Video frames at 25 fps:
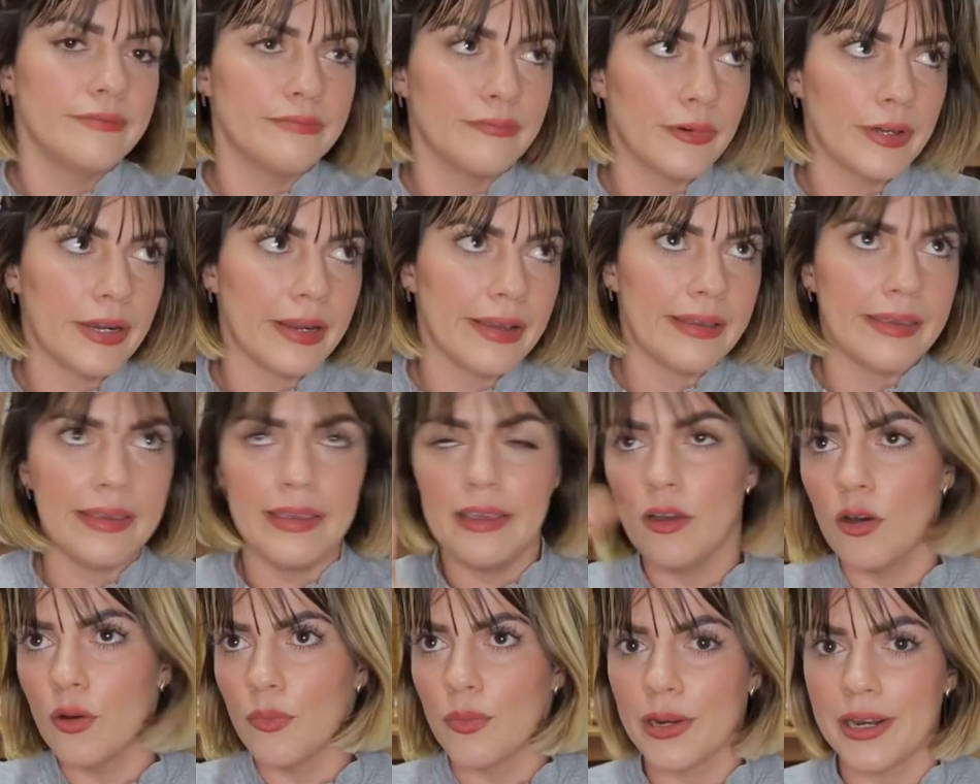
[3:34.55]
por
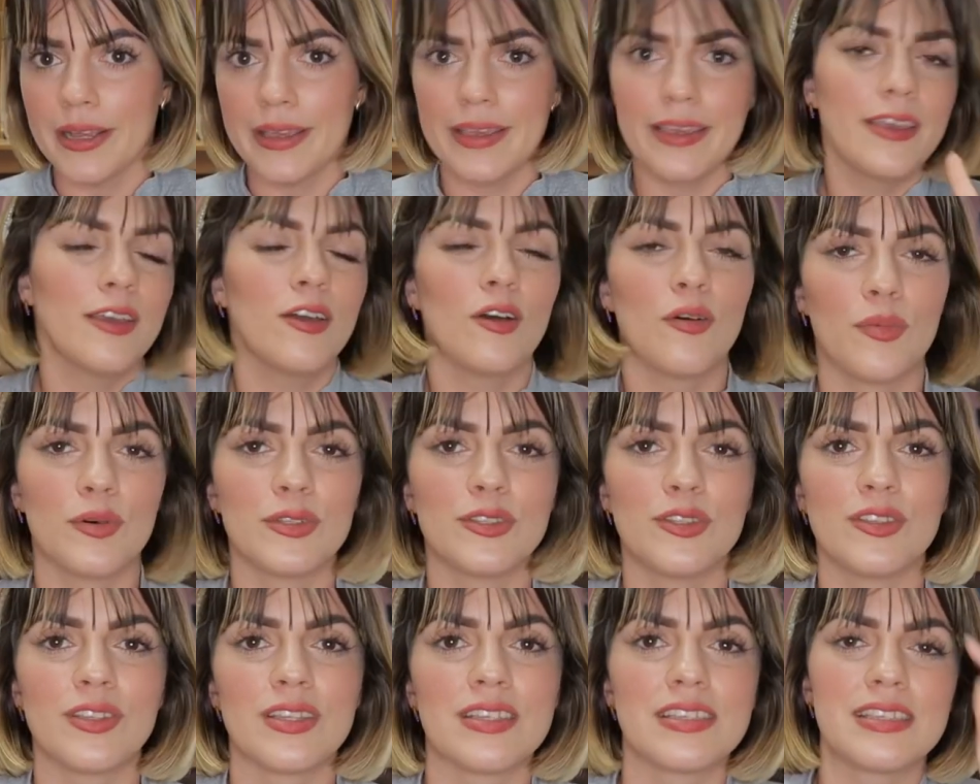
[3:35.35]
aquí o por aquí o
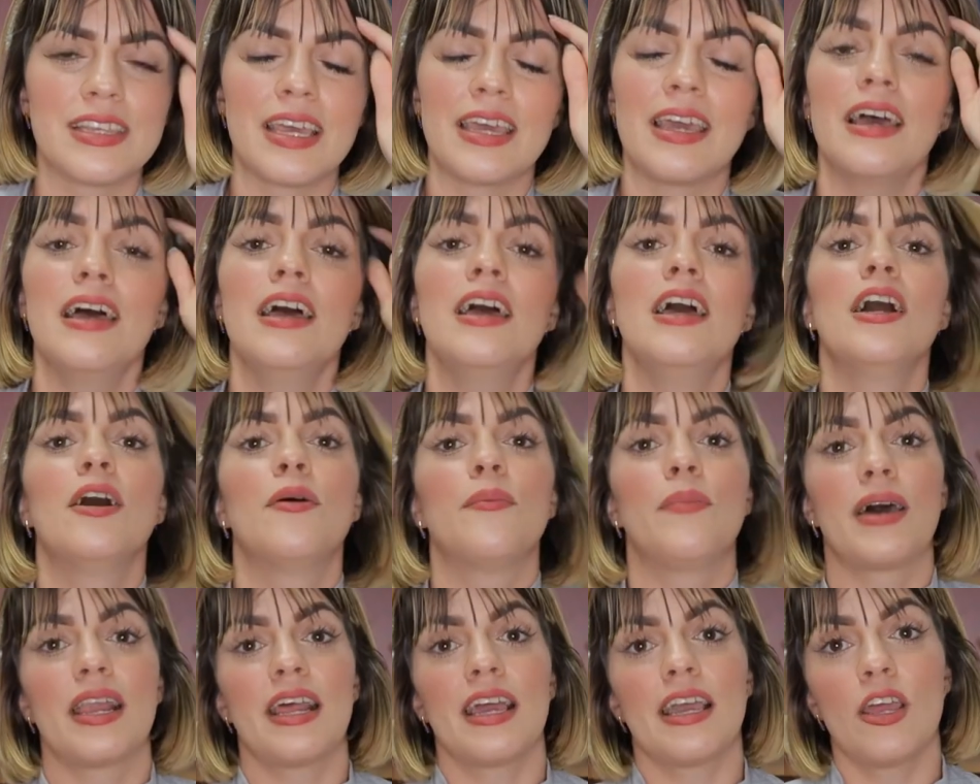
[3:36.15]
por donde sea,
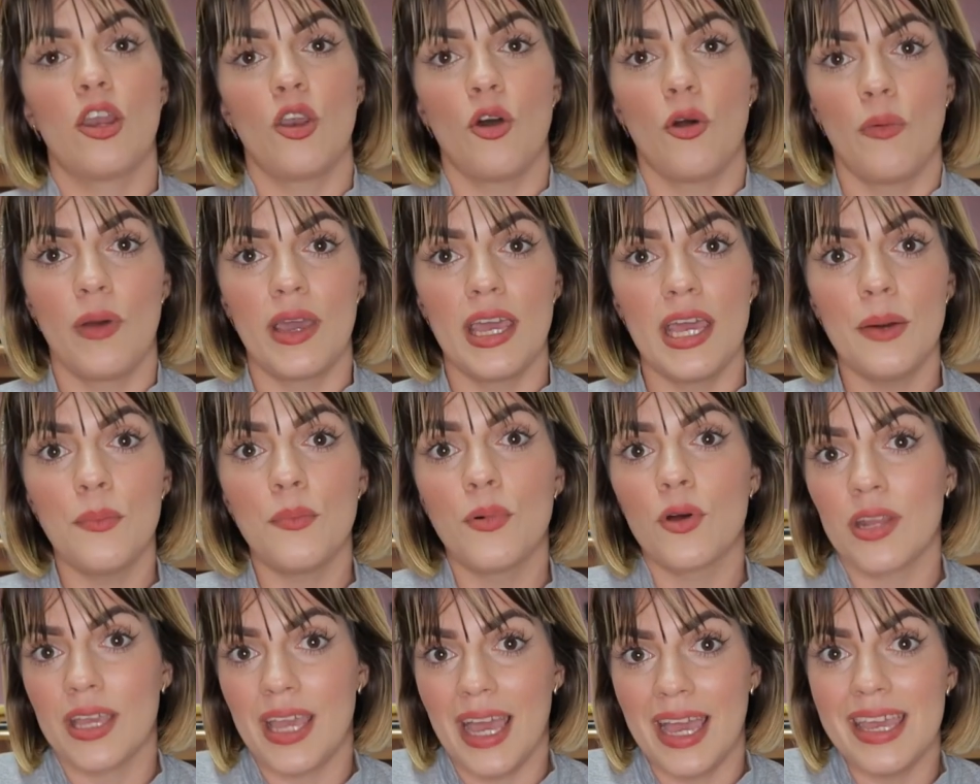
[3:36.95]
para que lo vean
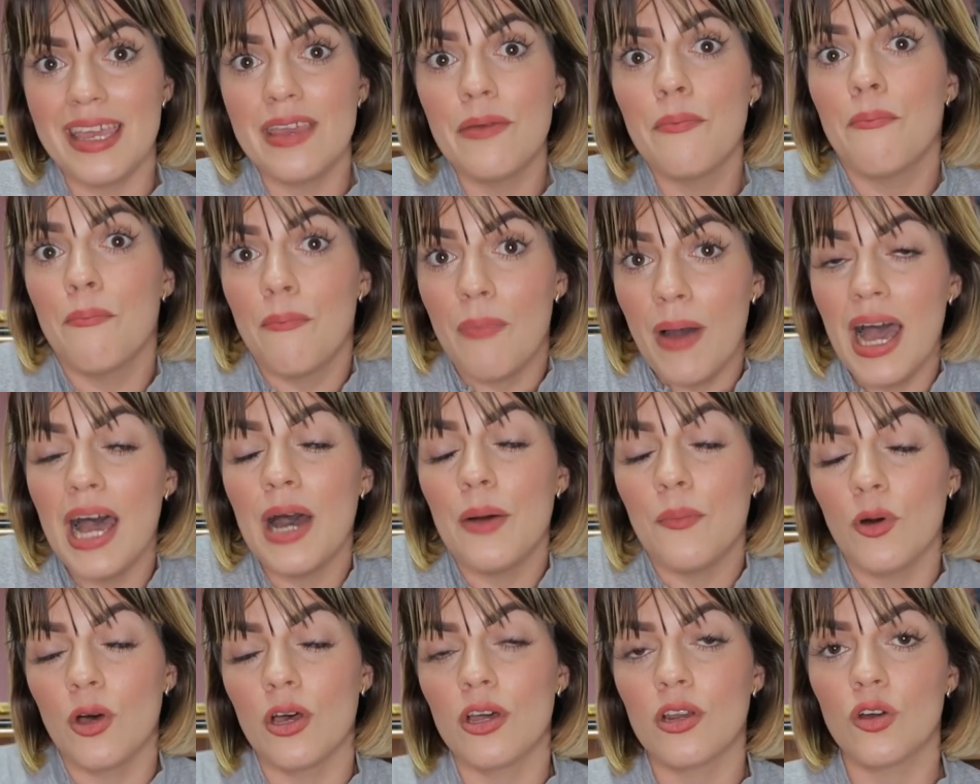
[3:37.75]
porque ahí van
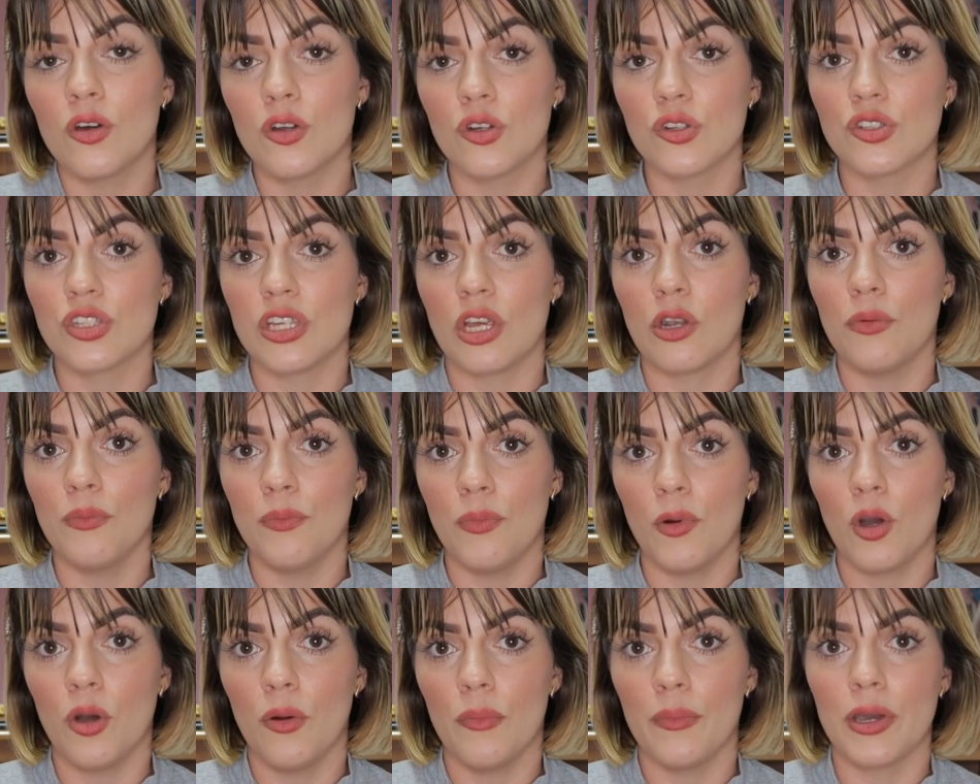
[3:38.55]
a poder conocer un
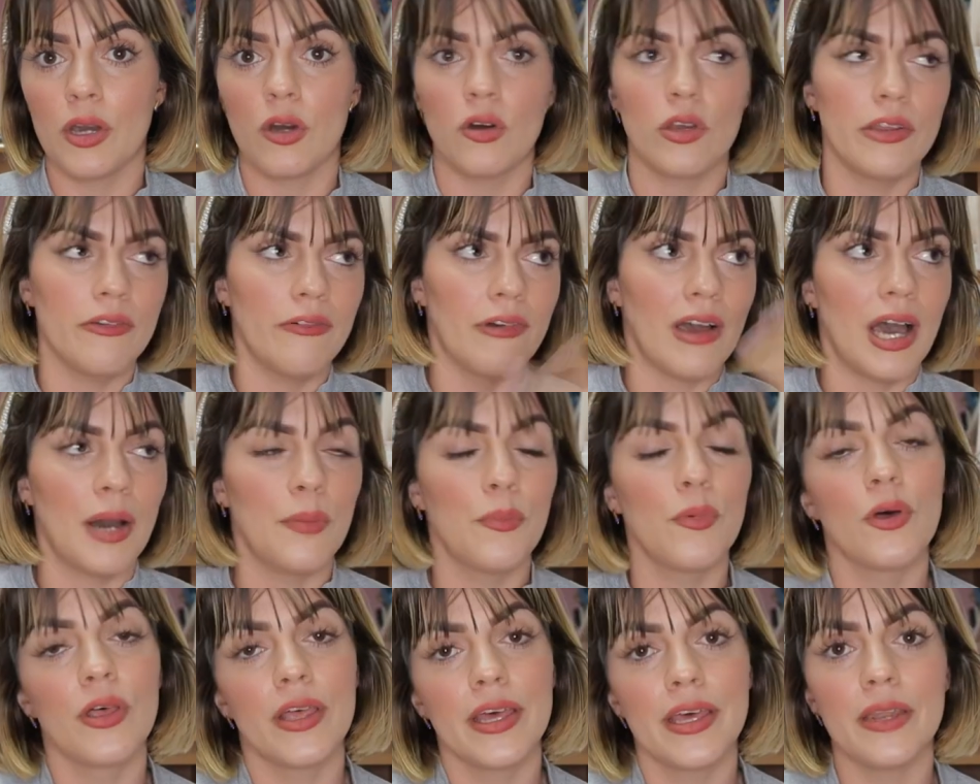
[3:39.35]
poco mejor y van
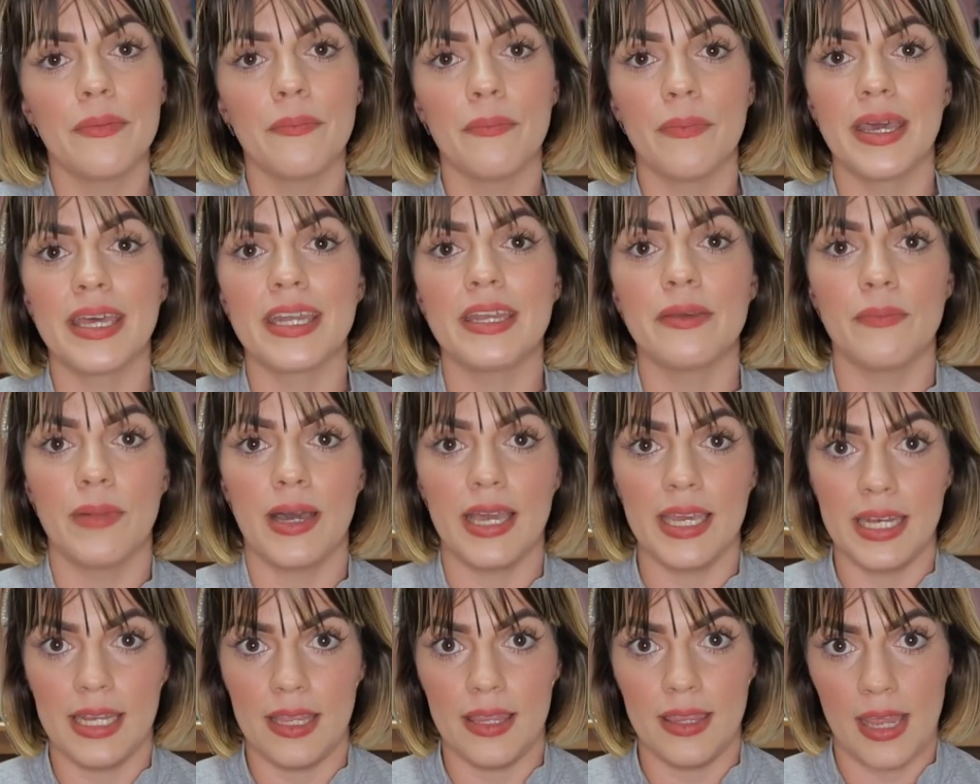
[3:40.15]
a poder ver
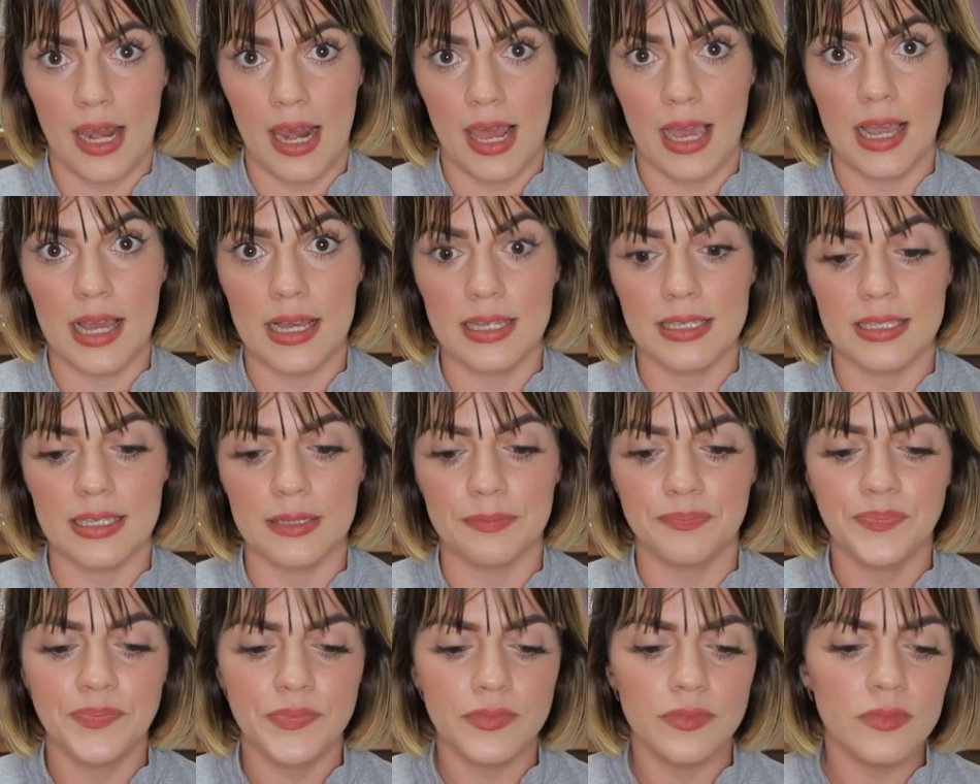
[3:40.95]
imágenes de la casa.